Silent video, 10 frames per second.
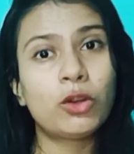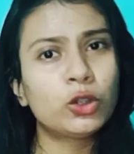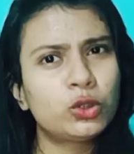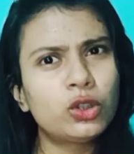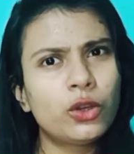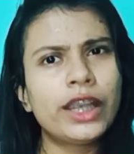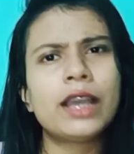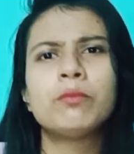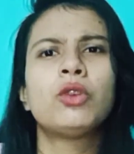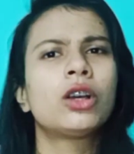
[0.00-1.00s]
ভদ্র হয়ে
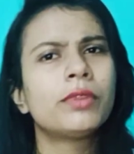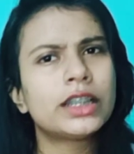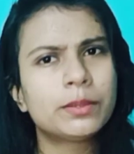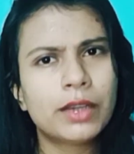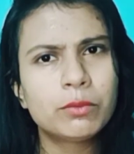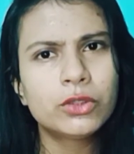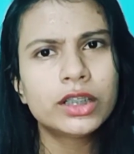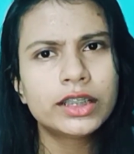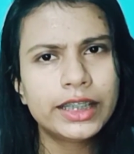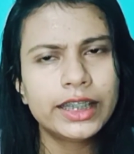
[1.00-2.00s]
আমি ব্লগ বানাতে পারবো
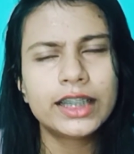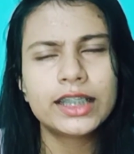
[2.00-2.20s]
না ঠিক